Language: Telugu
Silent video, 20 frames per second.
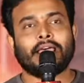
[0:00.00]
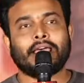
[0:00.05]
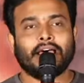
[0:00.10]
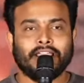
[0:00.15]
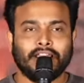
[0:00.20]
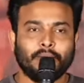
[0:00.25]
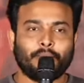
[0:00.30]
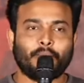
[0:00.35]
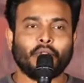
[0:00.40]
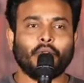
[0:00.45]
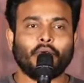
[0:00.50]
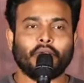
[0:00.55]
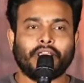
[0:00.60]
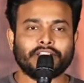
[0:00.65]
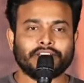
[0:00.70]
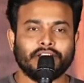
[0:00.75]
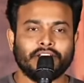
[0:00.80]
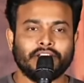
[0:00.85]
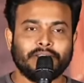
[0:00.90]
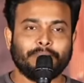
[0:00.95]
ఆయన ఎప్పుడు
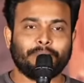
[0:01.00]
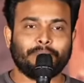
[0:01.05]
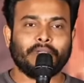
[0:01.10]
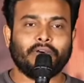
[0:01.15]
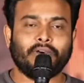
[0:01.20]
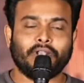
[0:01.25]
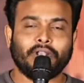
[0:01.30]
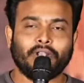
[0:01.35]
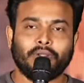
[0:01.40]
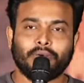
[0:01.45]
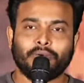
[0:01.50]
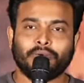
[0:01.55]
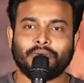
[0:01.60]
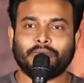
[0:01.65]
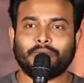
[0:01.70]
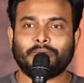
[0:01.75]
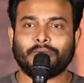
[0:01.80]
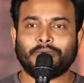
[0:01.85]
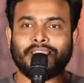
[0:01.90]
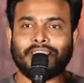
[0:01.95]
లొకేషన్లో చెప్పేవాళ్ళు
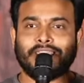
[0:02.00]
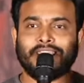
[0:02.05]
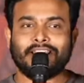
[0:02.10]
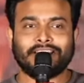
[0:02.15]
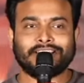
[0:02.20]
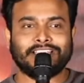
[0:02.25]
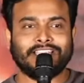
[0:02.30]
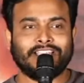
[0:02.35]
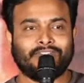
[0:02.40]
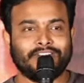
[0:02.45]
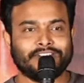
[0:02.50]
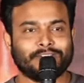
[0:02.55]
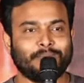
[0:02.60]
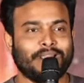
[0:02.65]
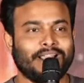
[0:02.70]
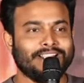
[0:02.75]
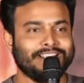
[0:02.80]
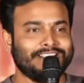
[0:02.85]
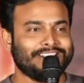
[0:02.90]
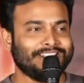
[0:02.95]
ఒక ఏదైనా సీక్వెన్స్
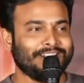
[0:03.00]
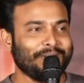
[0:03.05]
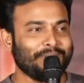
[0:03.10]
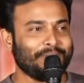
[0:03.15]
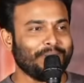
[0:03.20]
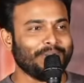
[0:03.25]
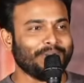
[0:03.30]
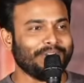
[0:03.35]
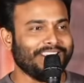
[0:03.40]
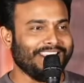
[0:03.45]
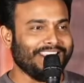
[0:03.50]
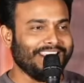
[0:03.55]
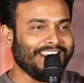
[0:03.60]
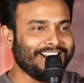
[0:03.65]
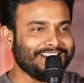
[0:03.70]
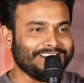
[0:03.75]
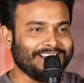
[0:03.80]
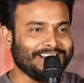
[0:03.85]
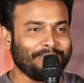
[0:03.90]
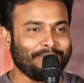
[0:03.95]
ప్లాన్ చేసేటప్పుడు
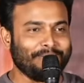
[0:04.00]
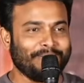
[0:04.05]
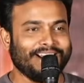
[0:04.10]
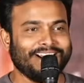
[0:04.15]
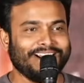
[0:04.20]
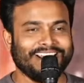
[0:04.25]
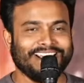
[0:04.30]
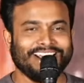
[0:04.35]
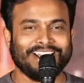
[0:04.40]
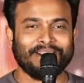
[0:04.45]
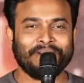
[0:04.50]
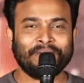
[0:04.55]
ఏంటి సెటప్ అని అంటే